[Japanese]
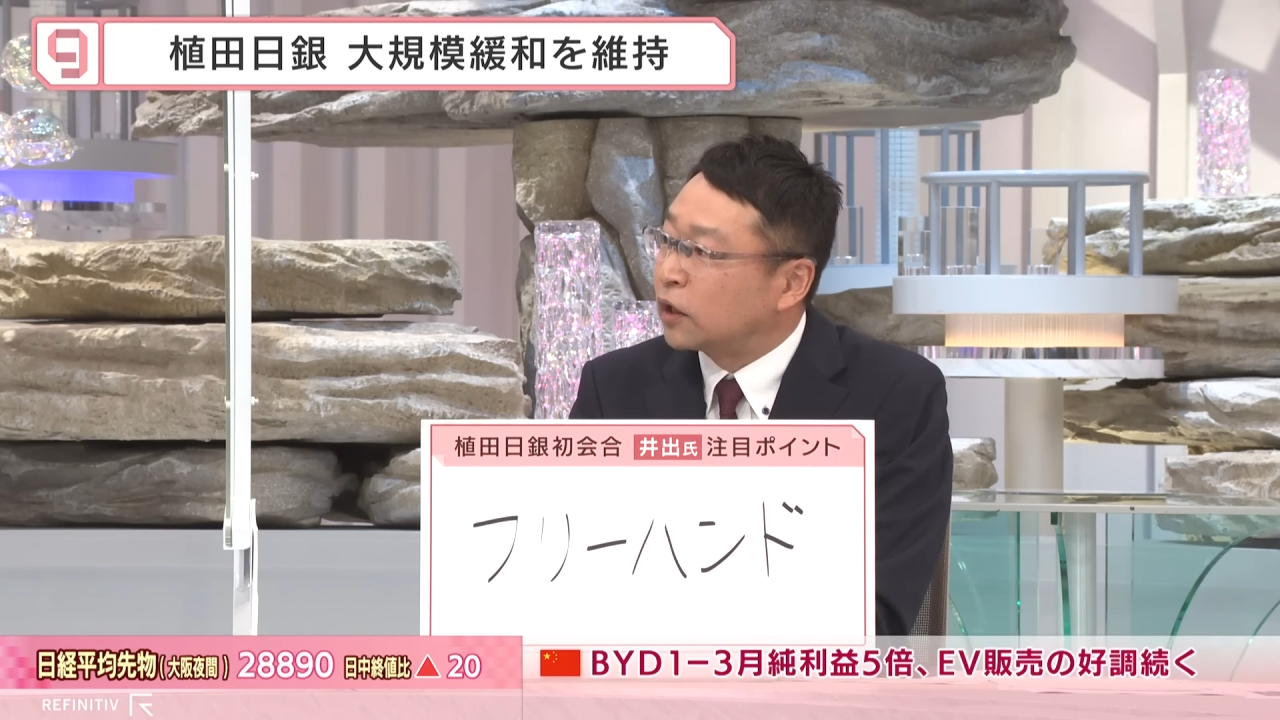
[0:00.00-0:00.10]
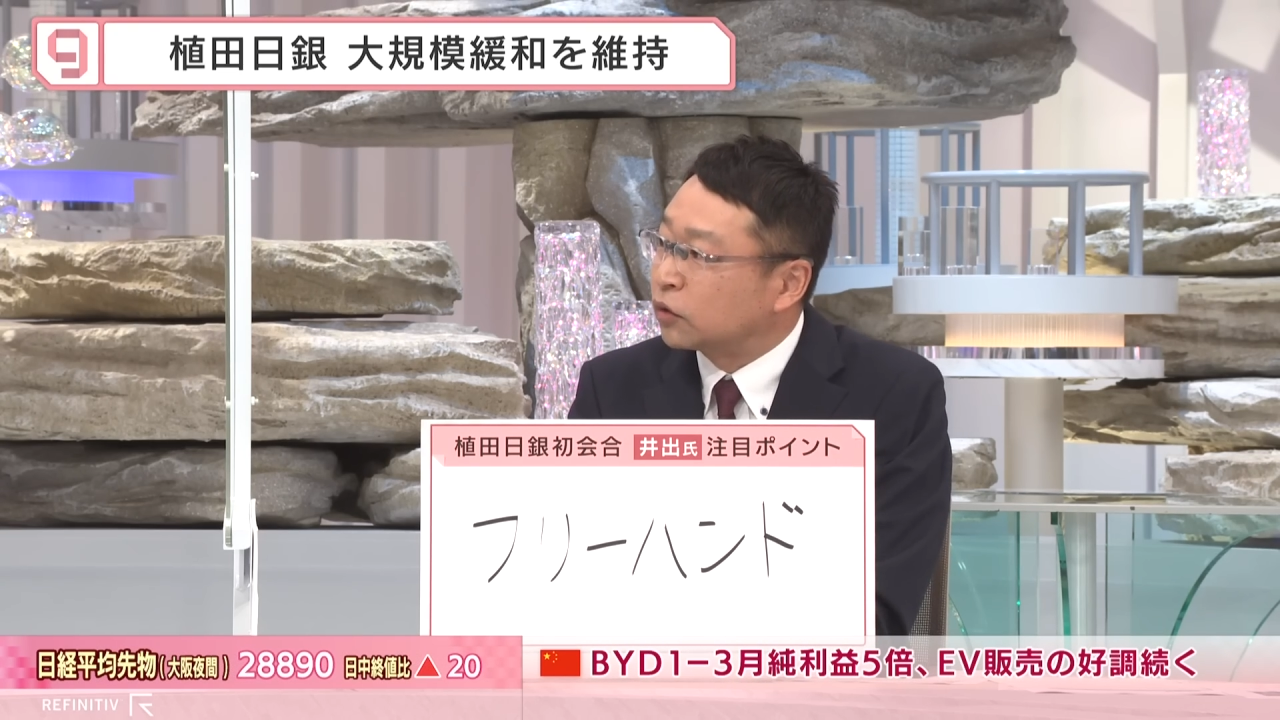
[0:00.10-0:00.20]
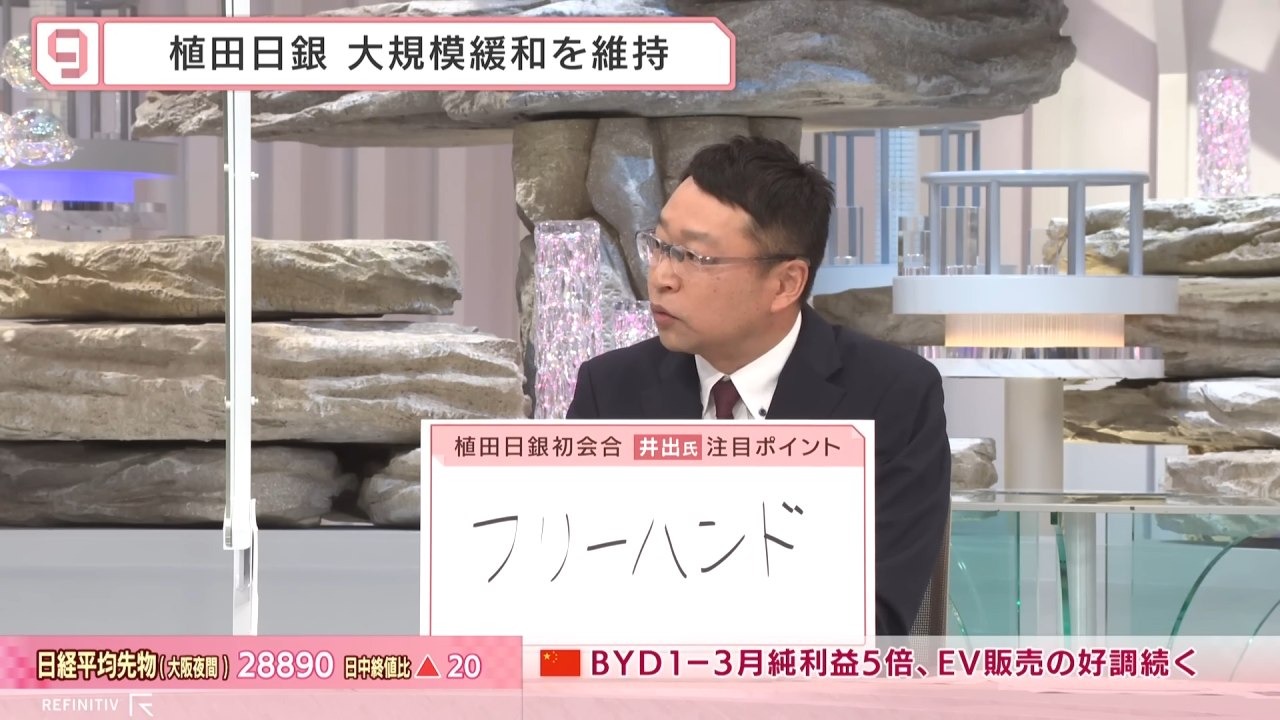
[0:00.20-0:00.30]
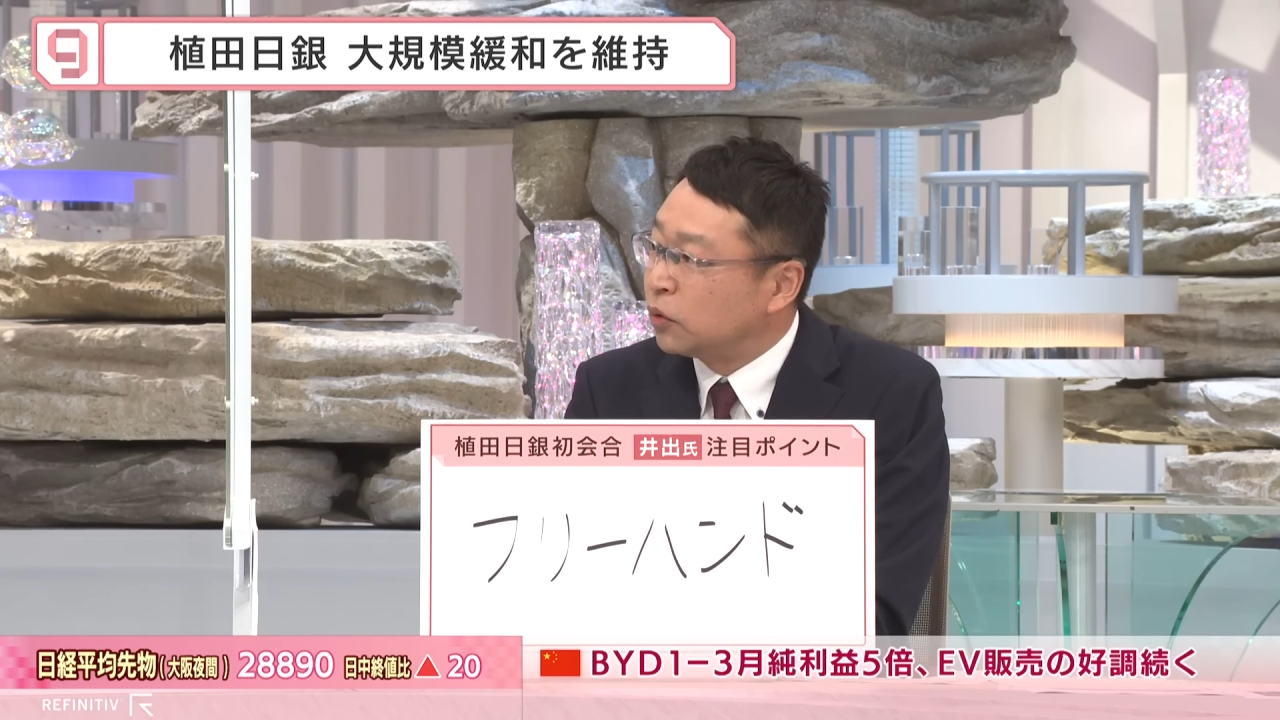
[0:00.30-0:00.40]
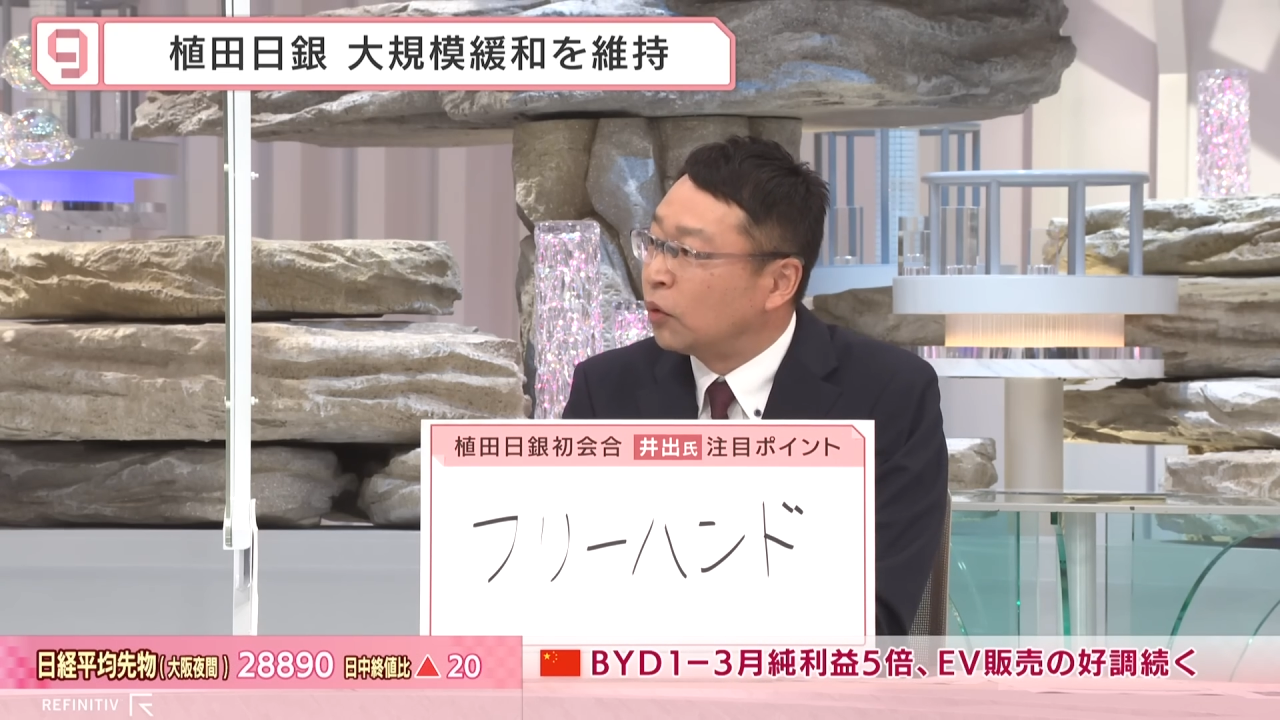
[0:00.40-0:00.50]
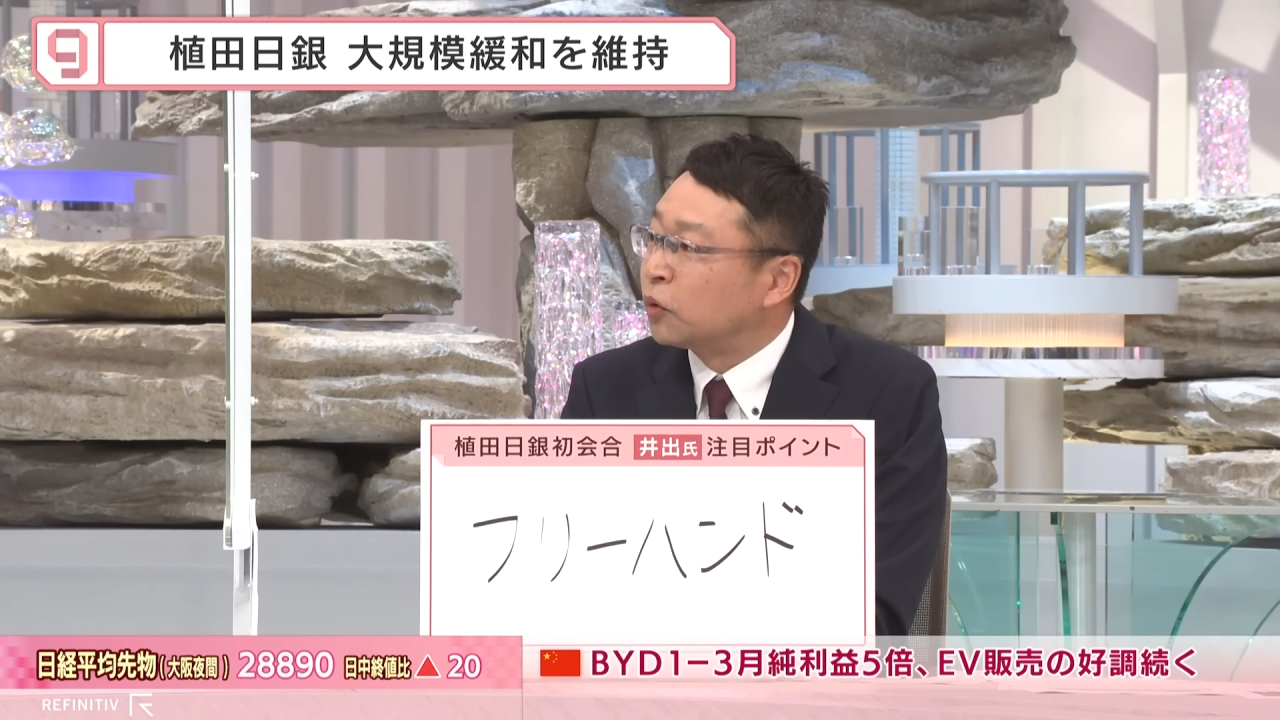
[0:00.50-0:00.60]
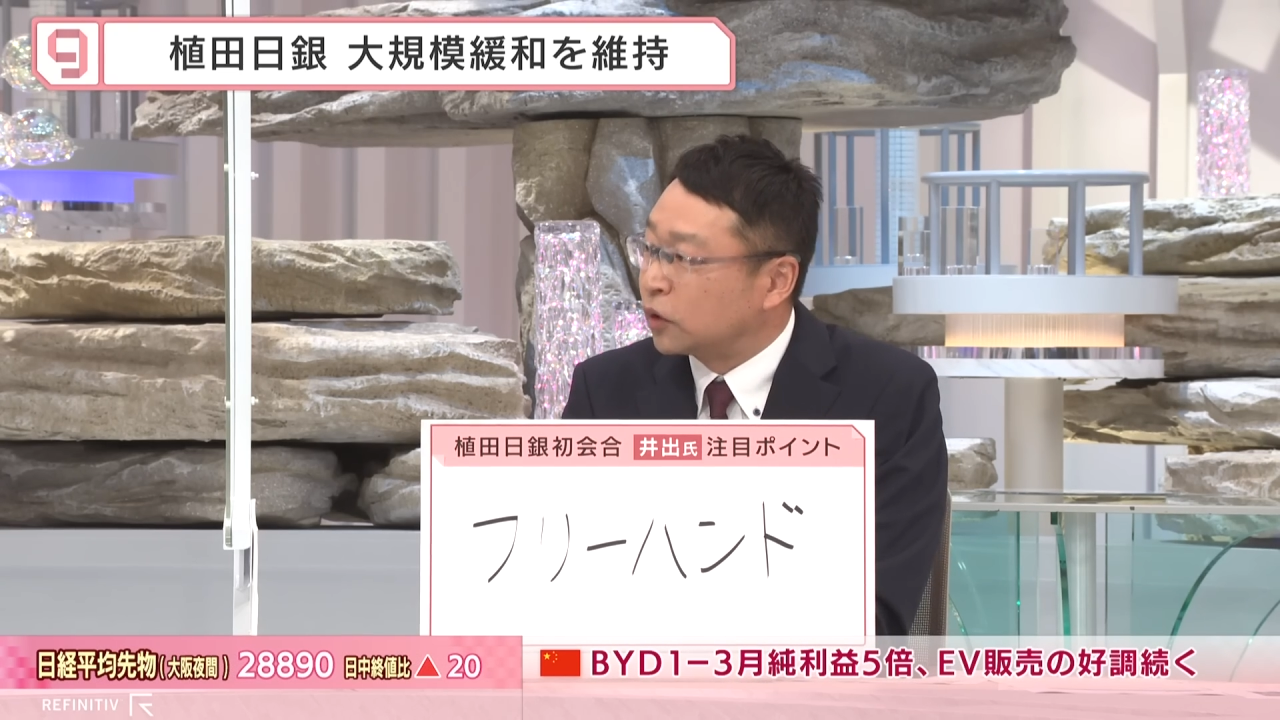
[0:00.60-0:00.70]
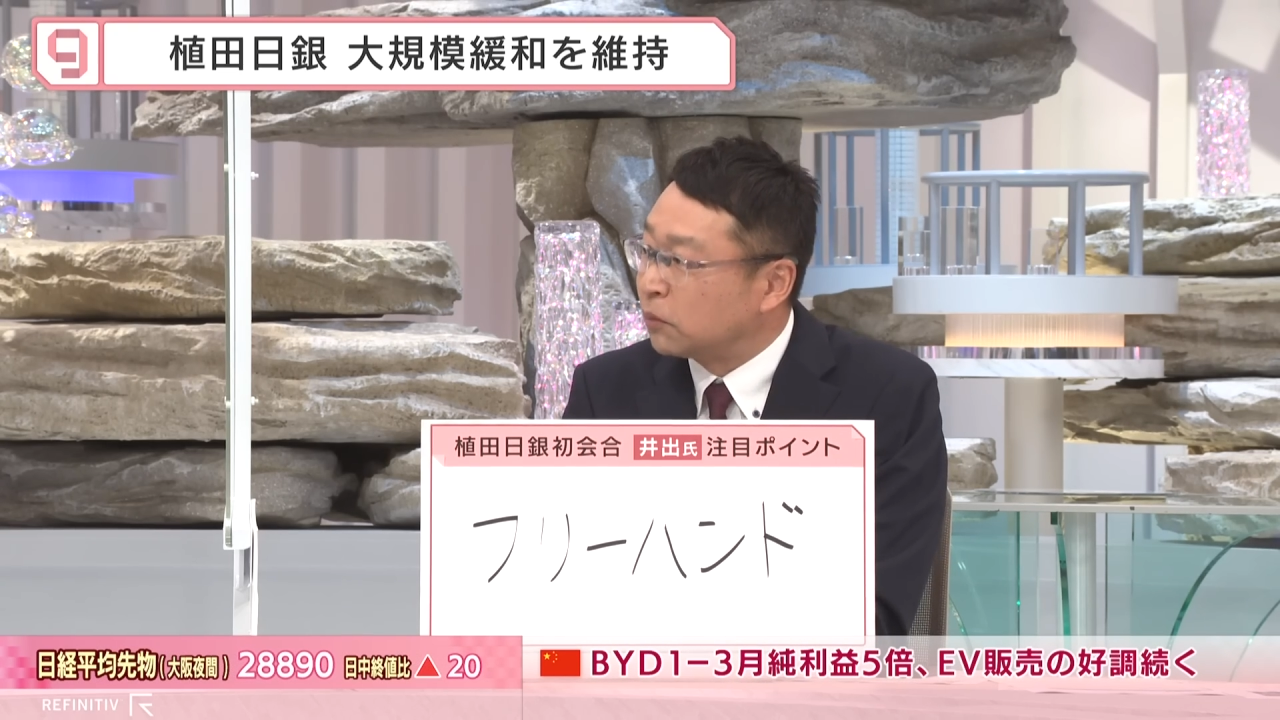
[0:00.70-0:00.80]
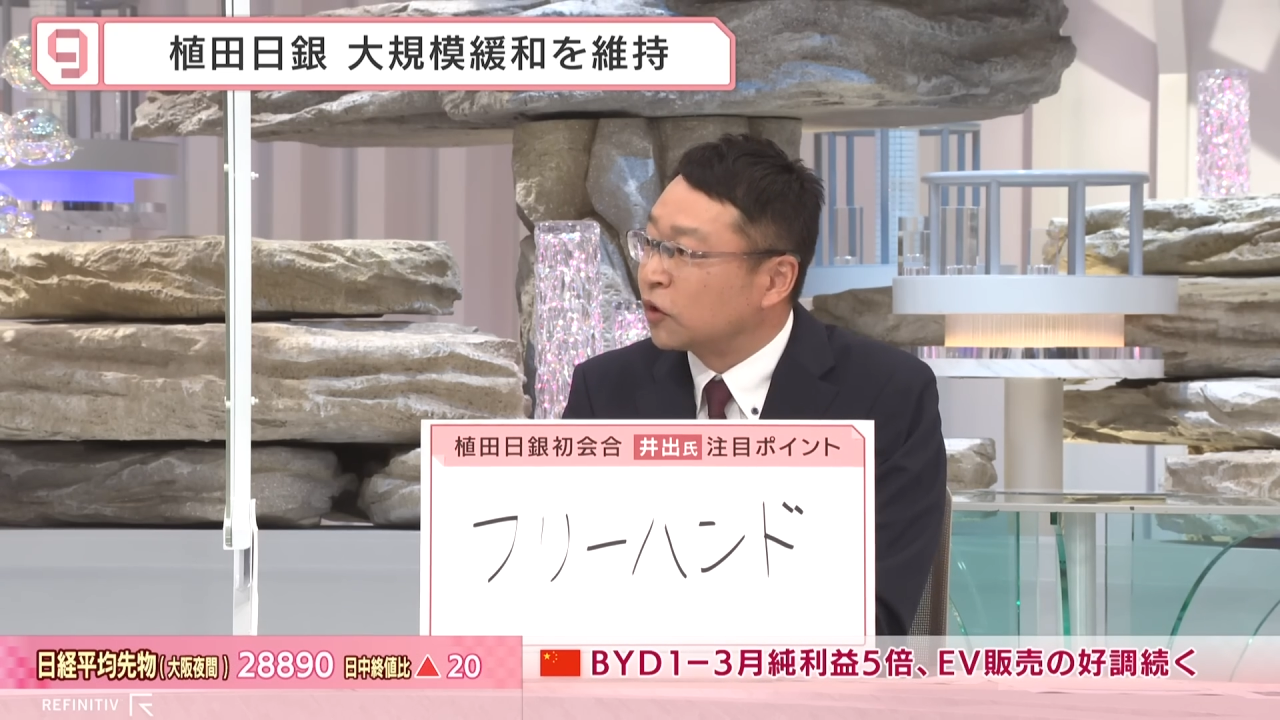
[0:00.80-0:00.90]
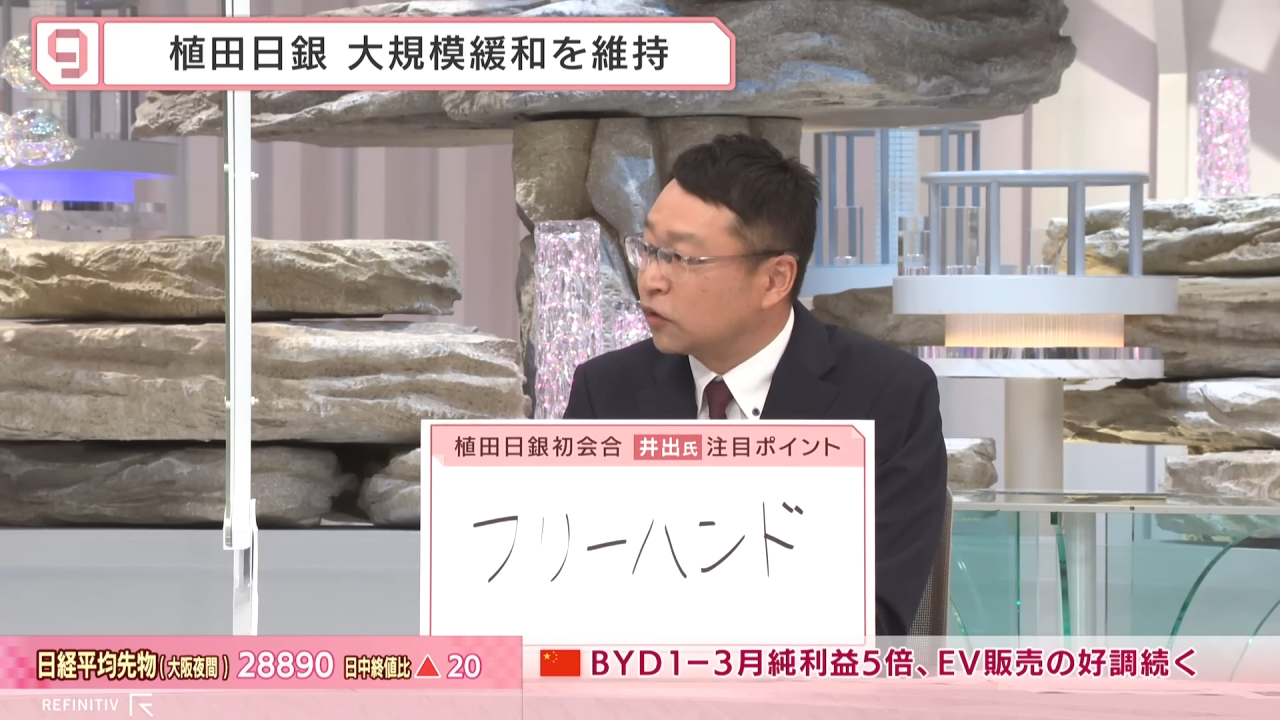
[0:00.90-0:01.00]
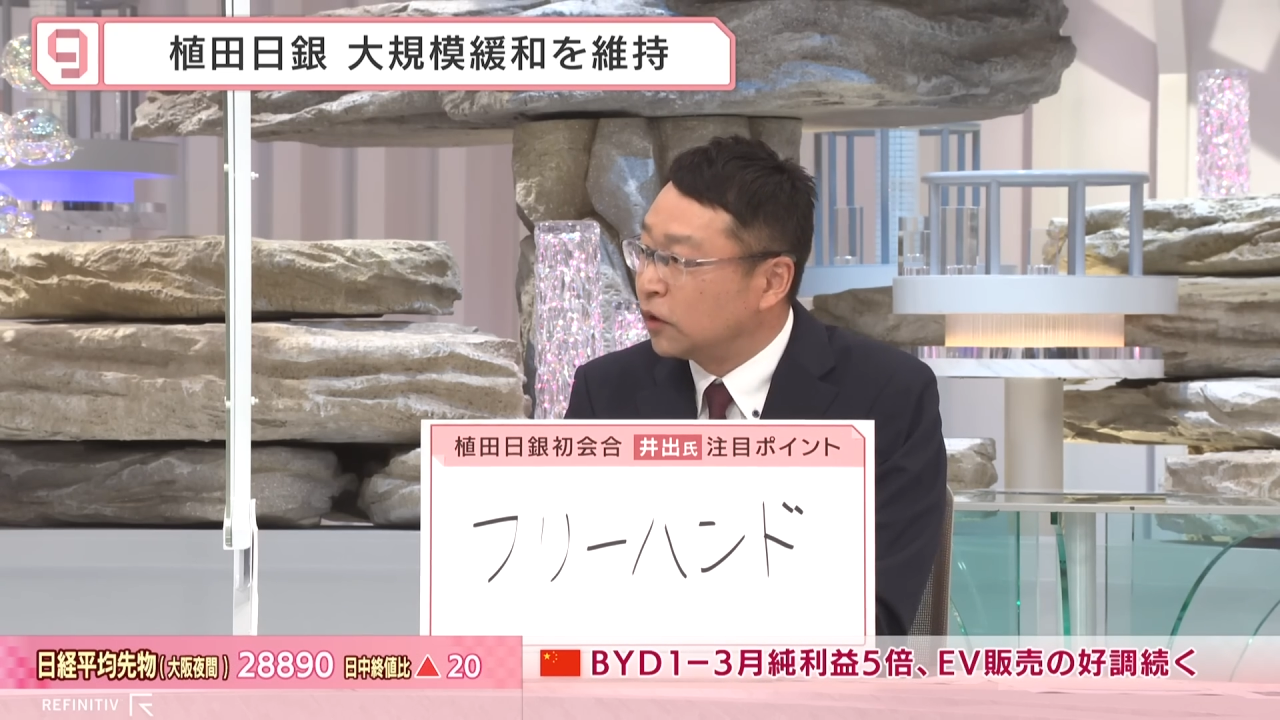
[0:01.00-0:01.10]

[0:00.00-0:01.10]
いかというふうに思っています。